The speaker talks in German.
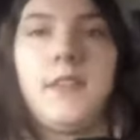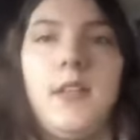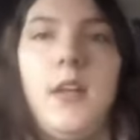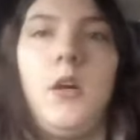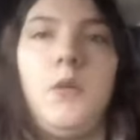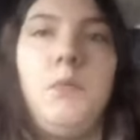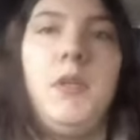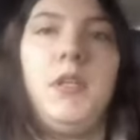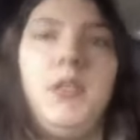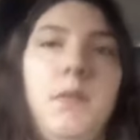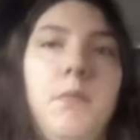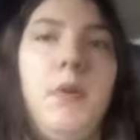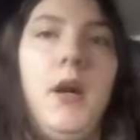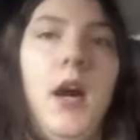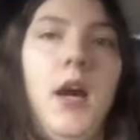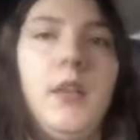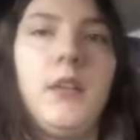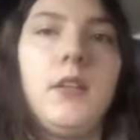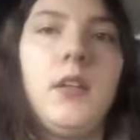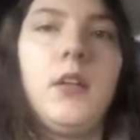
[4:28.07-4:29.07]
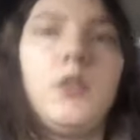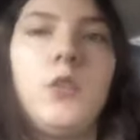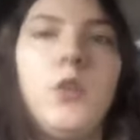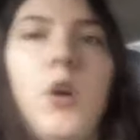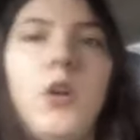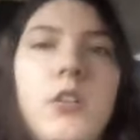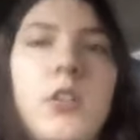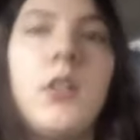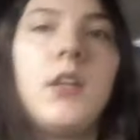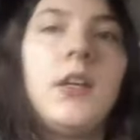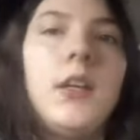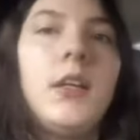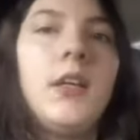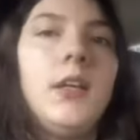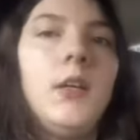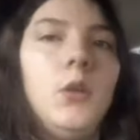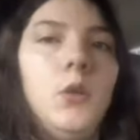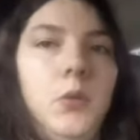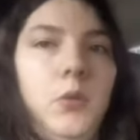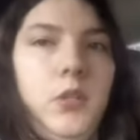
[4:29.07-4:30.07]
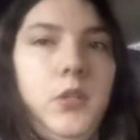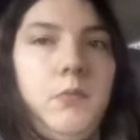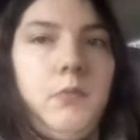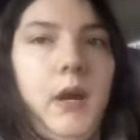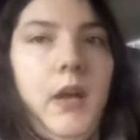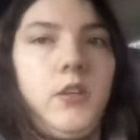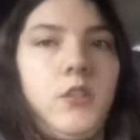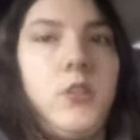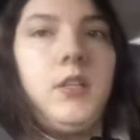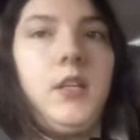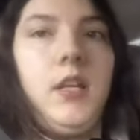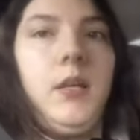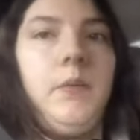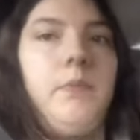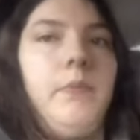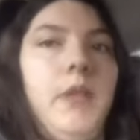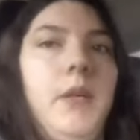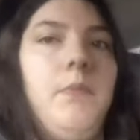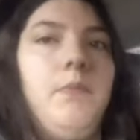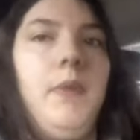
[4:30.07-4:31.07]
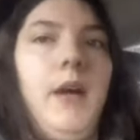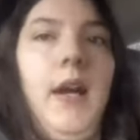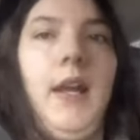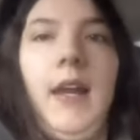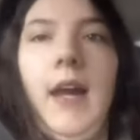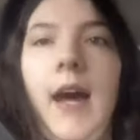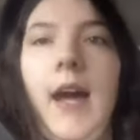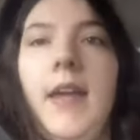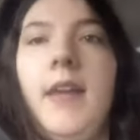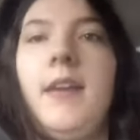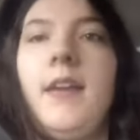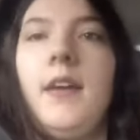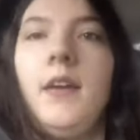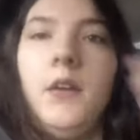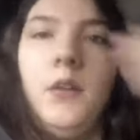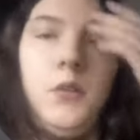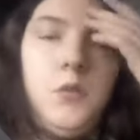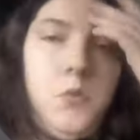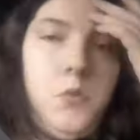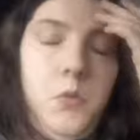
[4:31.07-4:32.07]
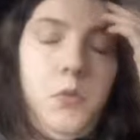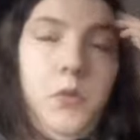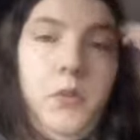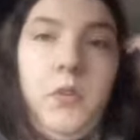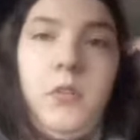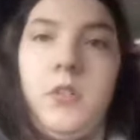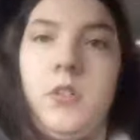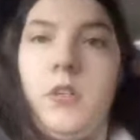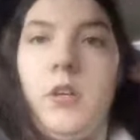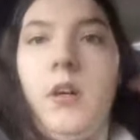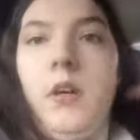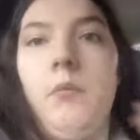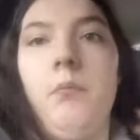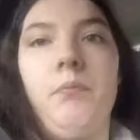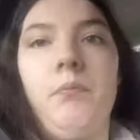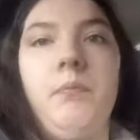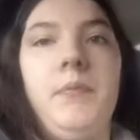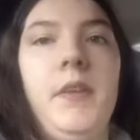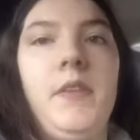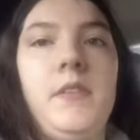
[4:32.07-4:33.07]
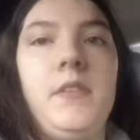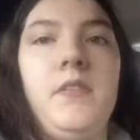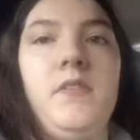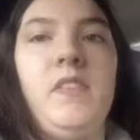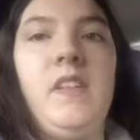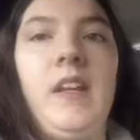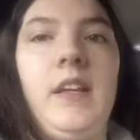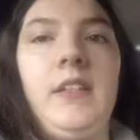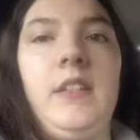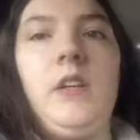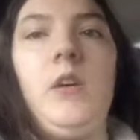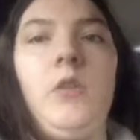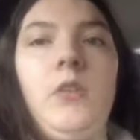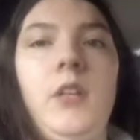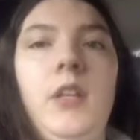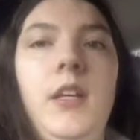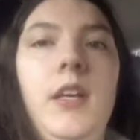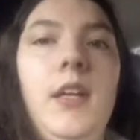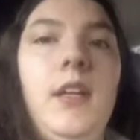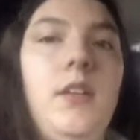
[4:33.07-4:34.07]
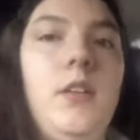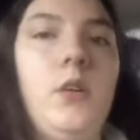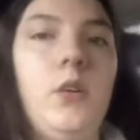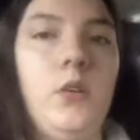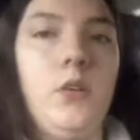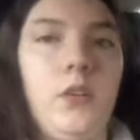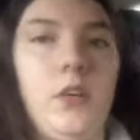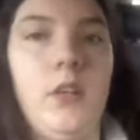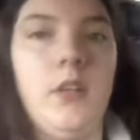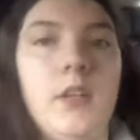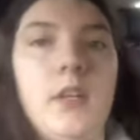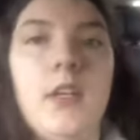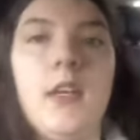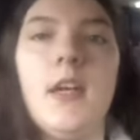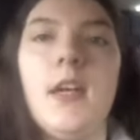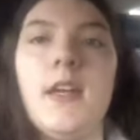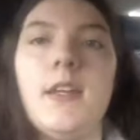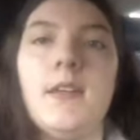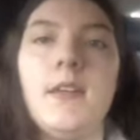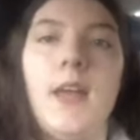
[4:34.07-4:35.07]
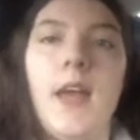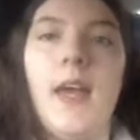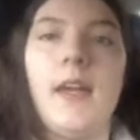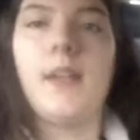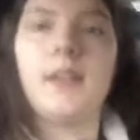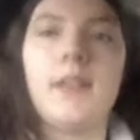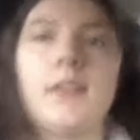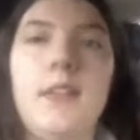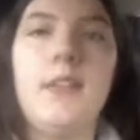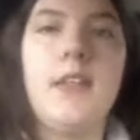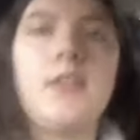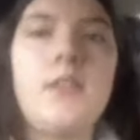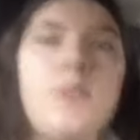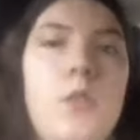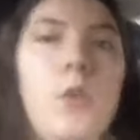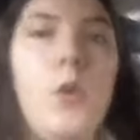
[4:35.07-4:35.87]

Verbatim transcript: auch mit ihrem Partner dort und die meisten leben eben alleine und ähm, das sind vielleicht auch die Kinder oder die Enkel nicht so